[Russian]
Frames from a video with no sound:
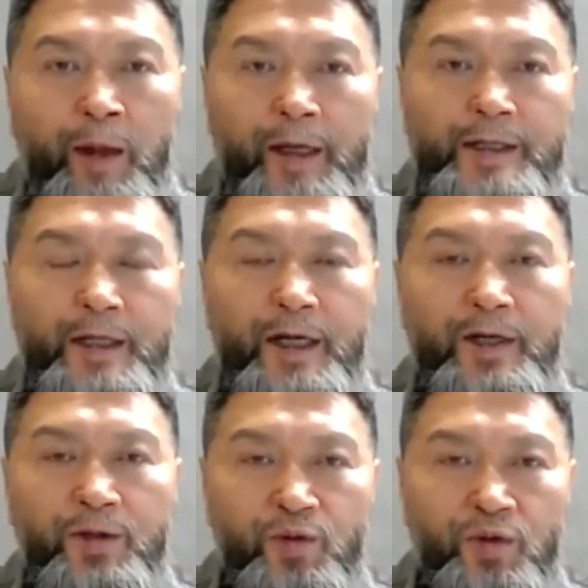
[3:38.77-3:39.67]
если я
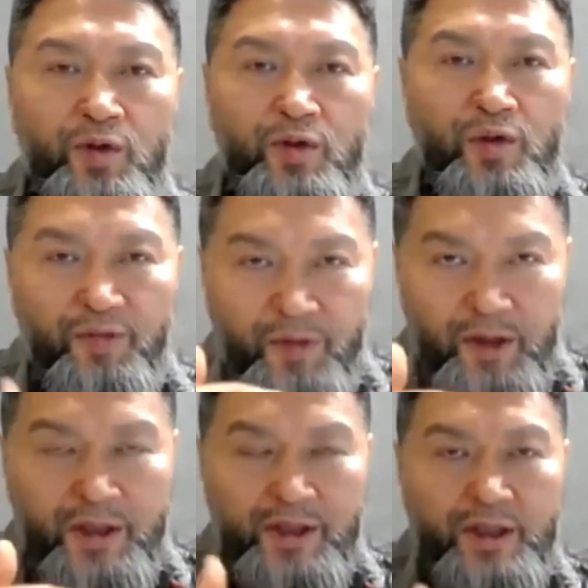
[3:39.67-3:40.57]
иду до
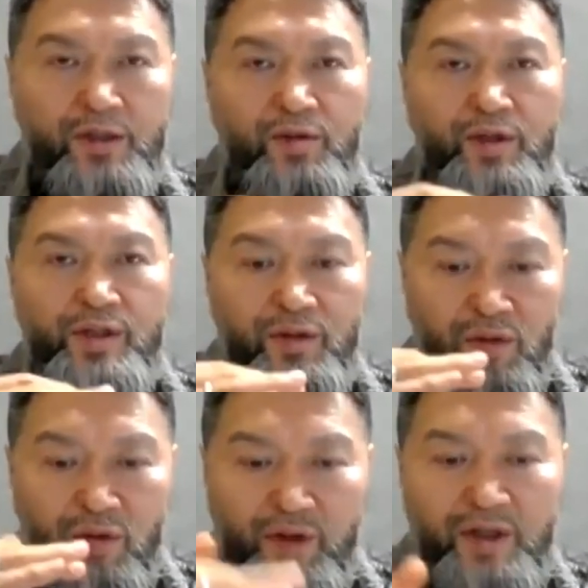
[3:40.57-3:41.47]
финиша, то есть
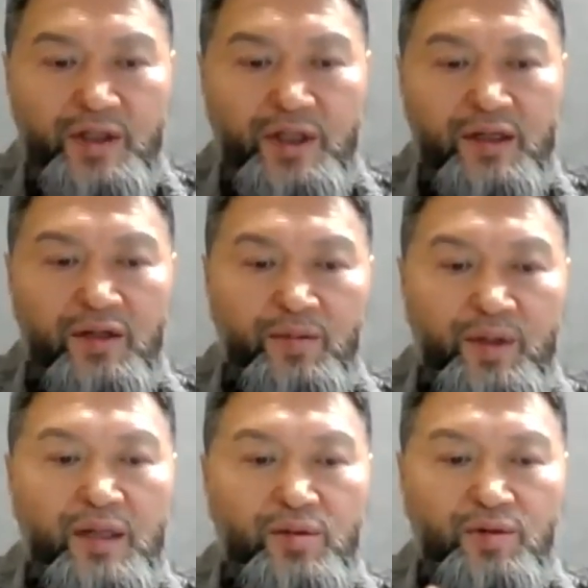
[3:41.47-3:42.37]
до вершины атома,
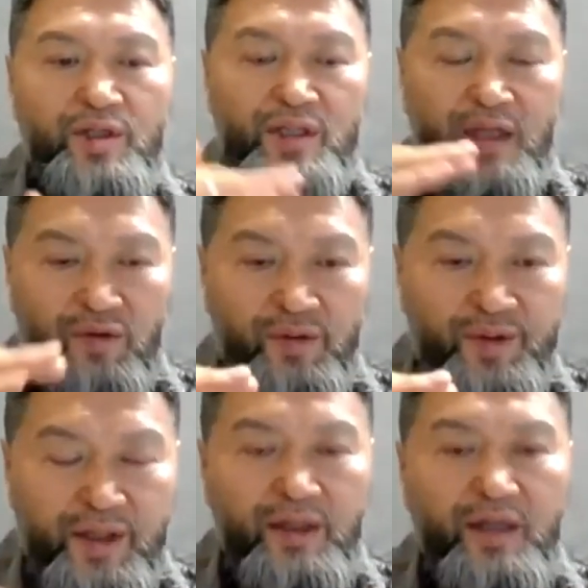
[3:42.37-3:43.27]
я тоже
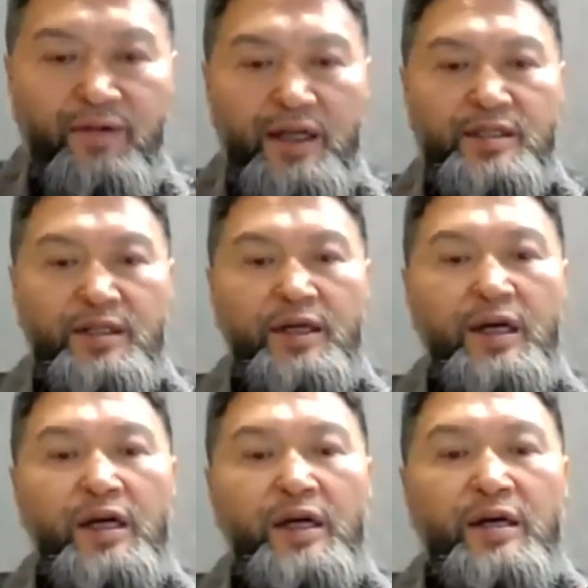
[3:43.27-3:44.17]
становится, неважно,
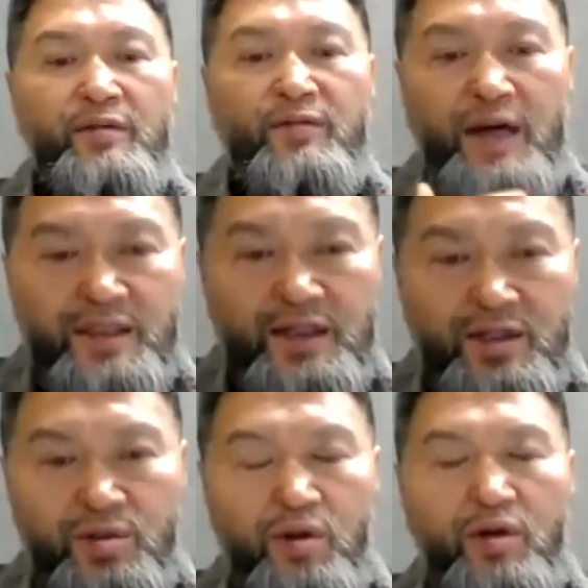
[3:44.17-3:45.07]
Важно,
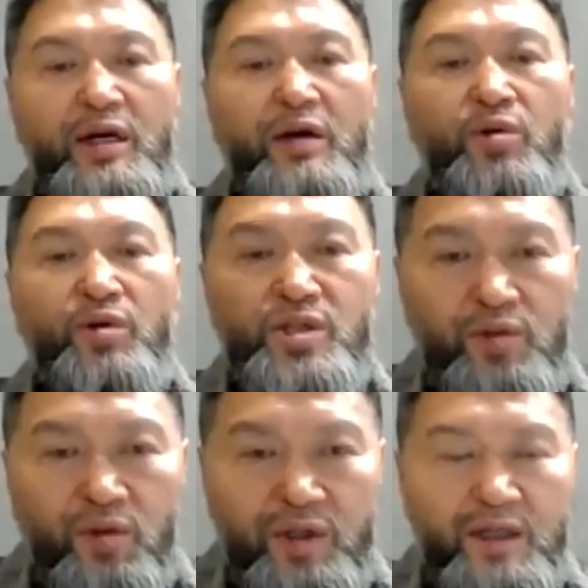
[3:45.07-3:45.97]
что, какой
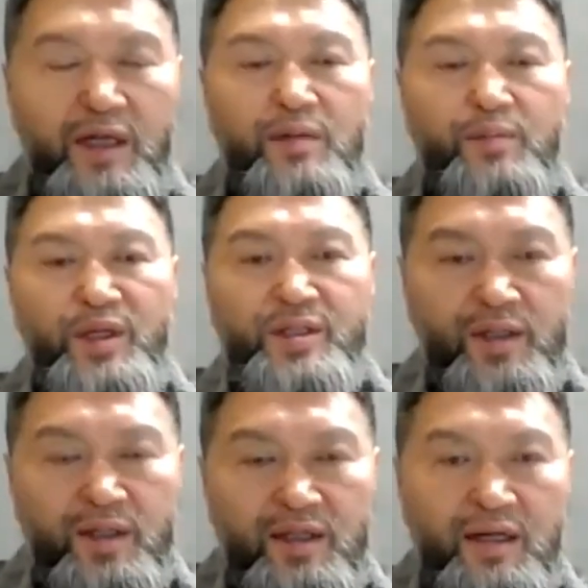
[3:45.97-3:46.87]
сроки, как
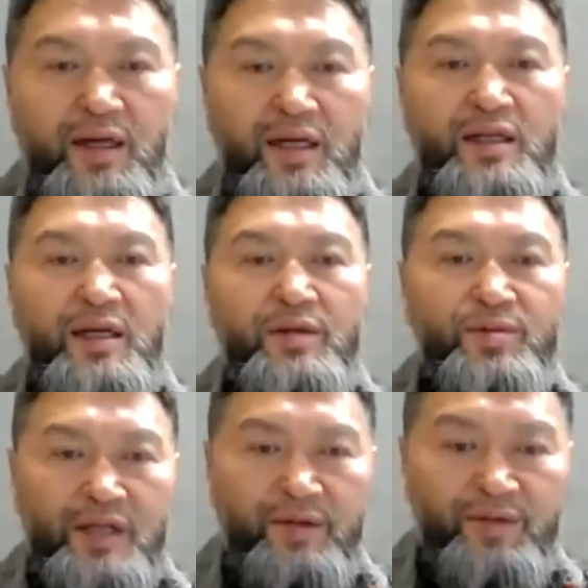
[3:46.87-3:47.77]
быстро, да, от этого
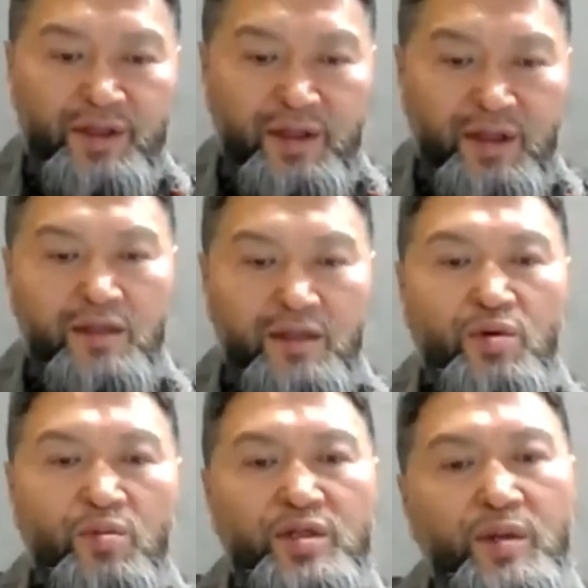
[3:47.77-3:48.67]
зависит, да,
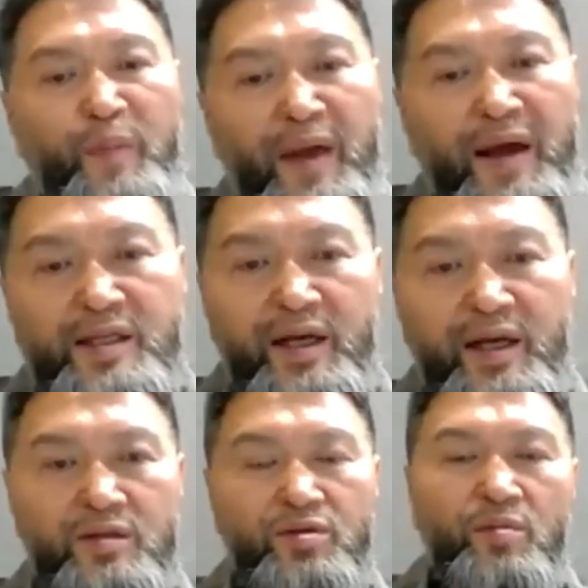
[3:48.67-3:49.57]
кто может 5
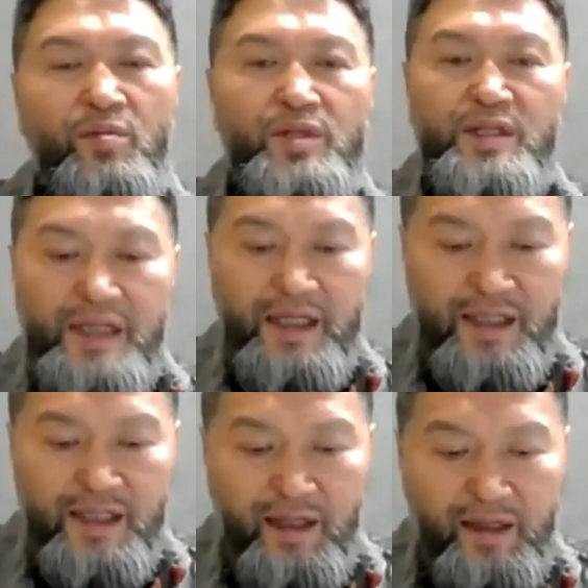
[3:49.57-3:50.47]
лет, кто может
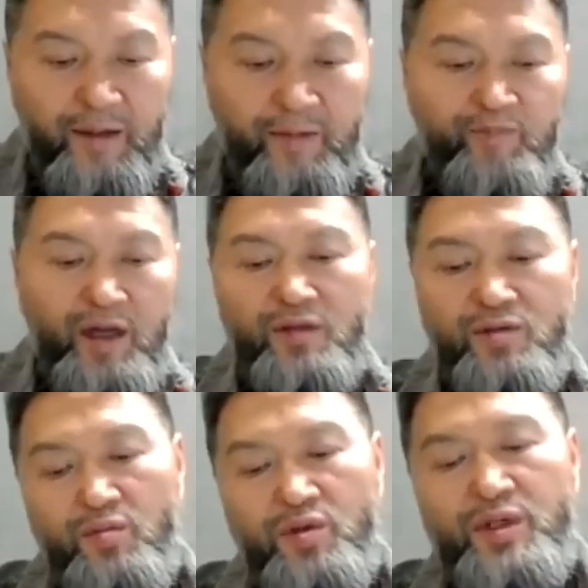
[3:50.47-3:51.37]
10 лет, а
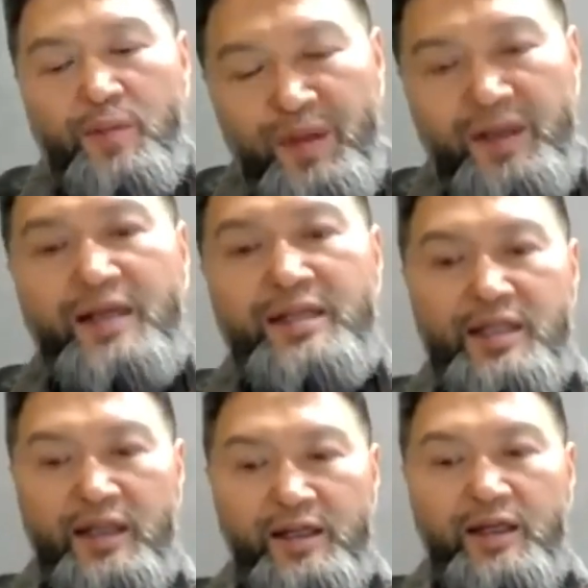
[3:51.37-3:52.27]
кто может 15
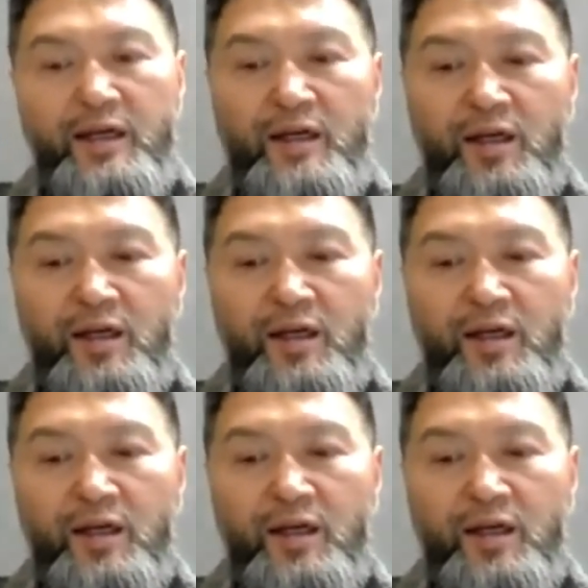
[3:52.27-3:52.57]
лет.